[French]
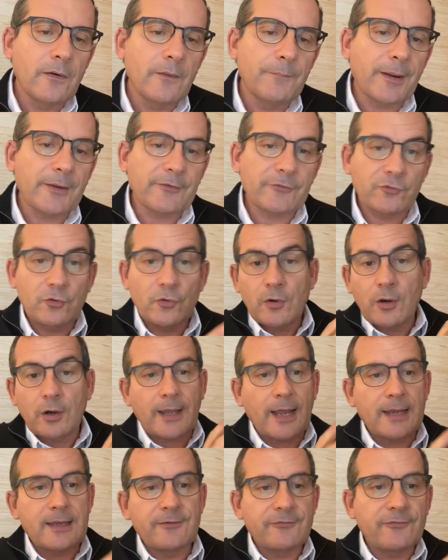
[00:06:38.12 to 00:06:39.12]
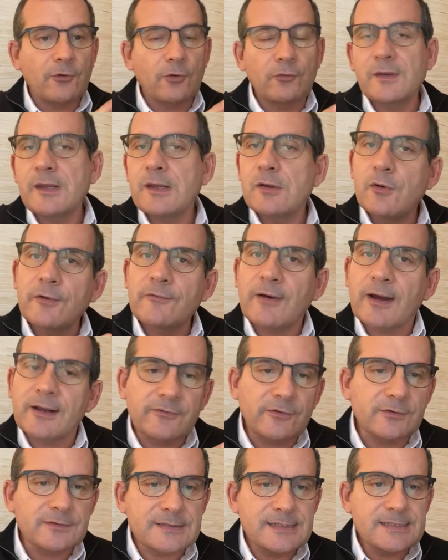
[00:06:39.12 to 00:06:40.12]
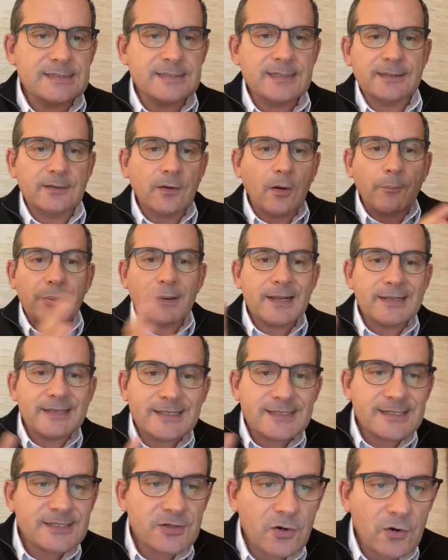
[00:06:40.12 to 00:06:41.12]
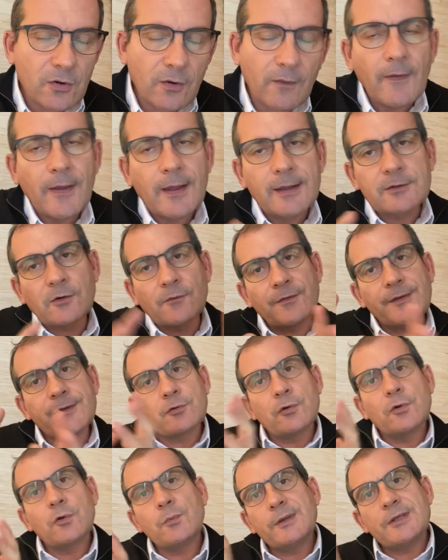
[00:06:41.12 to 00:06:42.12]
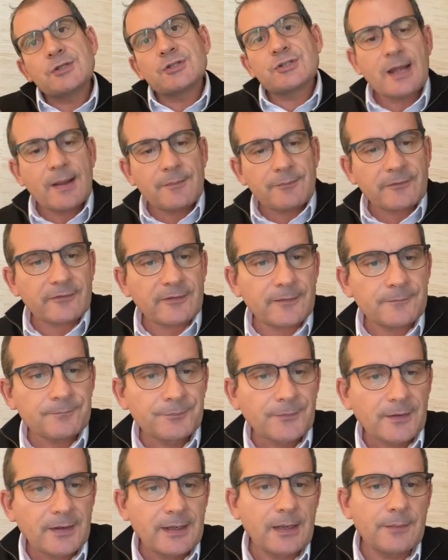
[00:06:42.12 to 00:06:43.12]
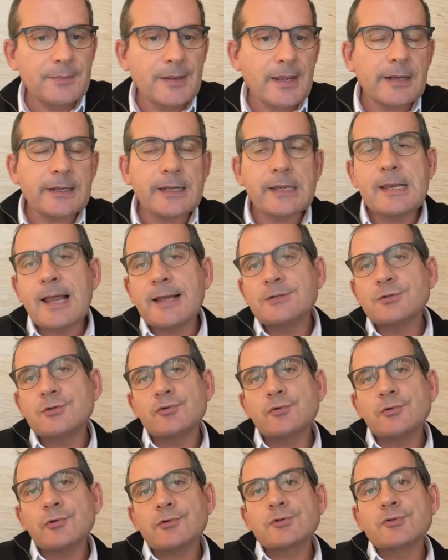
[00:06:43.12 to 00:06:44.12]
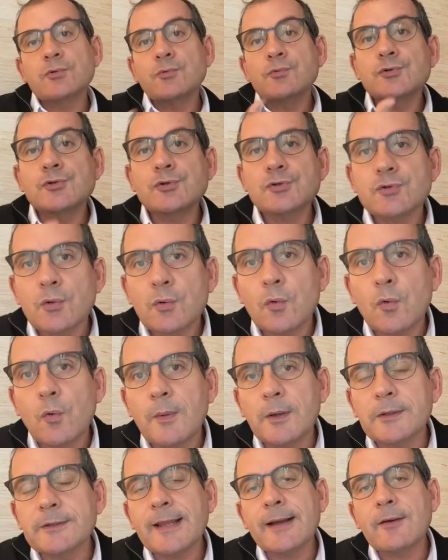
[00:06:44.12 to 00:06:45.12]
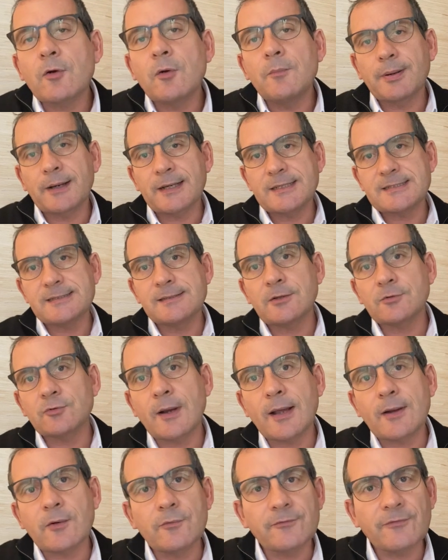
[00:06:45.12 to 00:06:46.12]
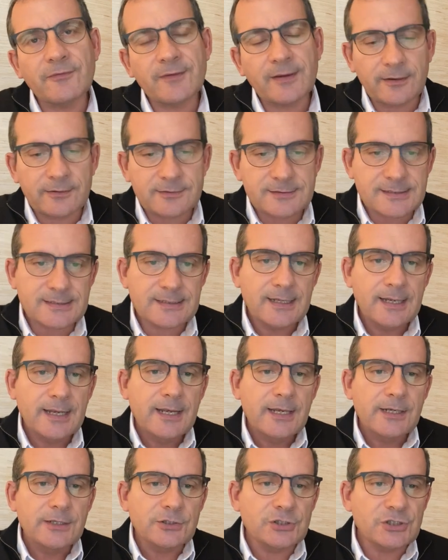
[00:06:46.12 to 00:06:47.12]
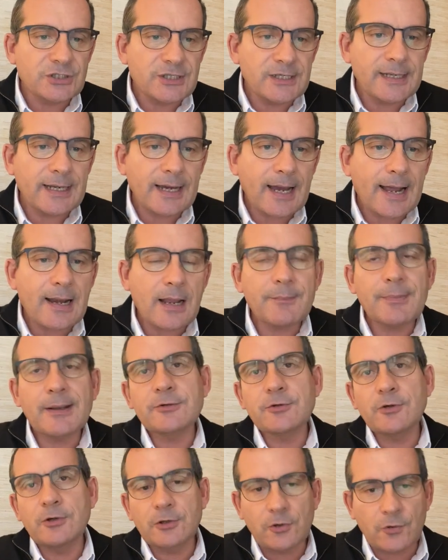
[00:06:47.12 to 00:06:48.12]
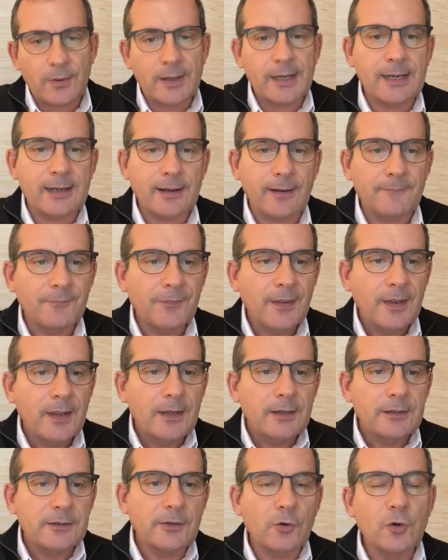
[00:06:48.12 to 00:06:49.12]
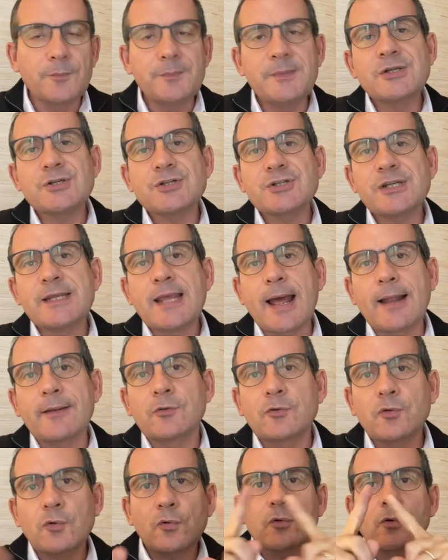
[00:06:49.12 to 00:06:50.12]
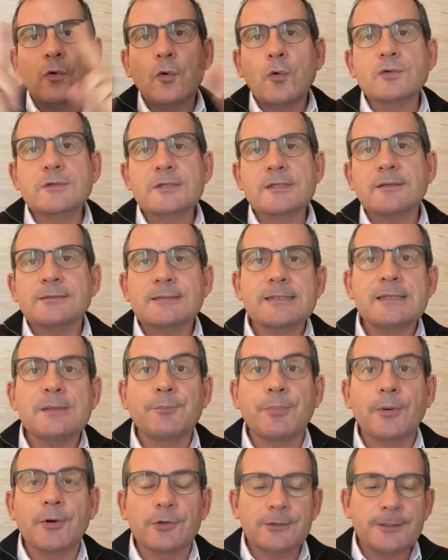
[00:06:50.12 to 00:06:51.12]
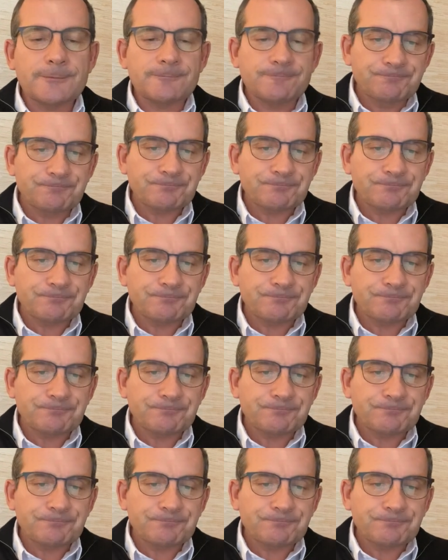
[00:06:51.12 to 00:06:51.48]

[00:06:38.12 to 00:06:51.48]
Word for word: parce qu'en Californie, l'œuvre adventiste est en plein essor, tandis que lui, James, eh bien, il assure son second mandat comme président de la conférence générale à Battle Creek, dans le Michigan, donc aux antipodes